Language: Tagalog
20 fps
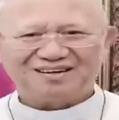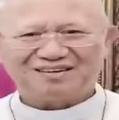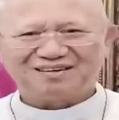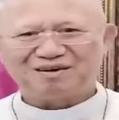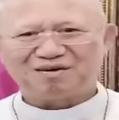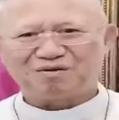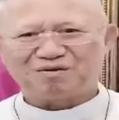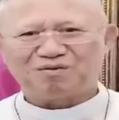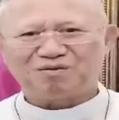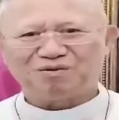
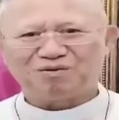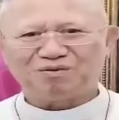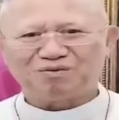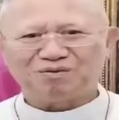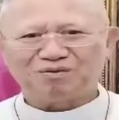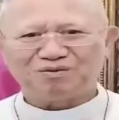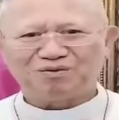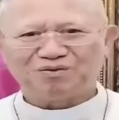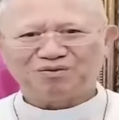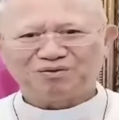daw
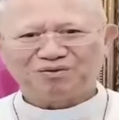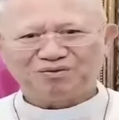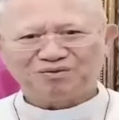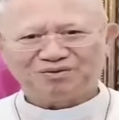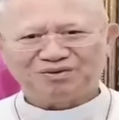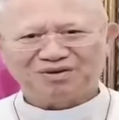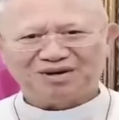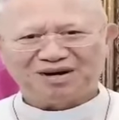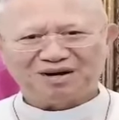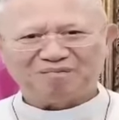
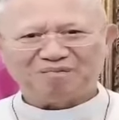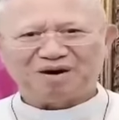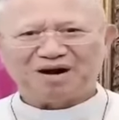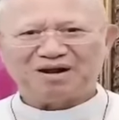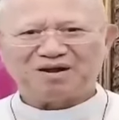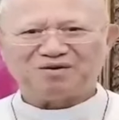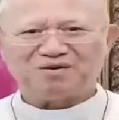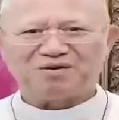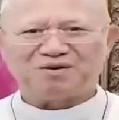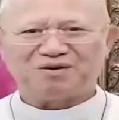dili
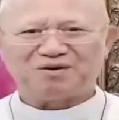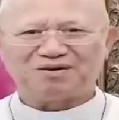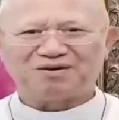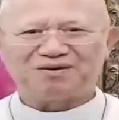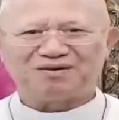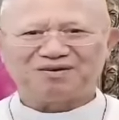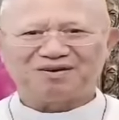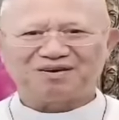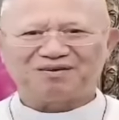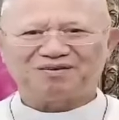mayo
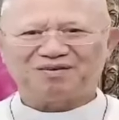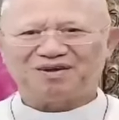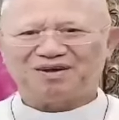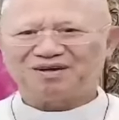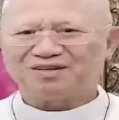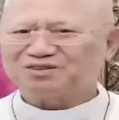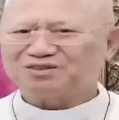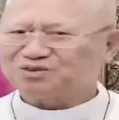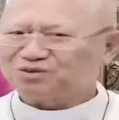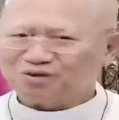no ingon
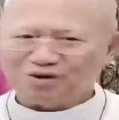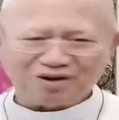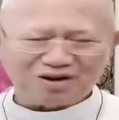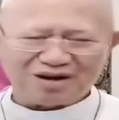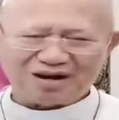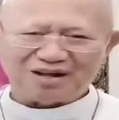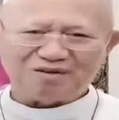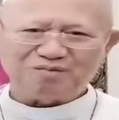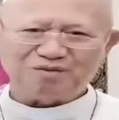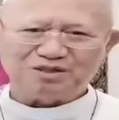niya sorry
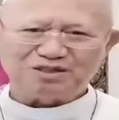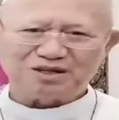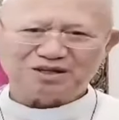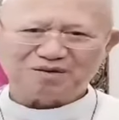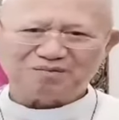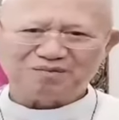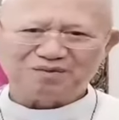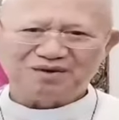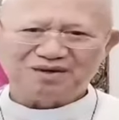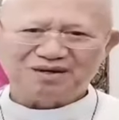kayo
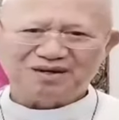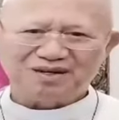bisap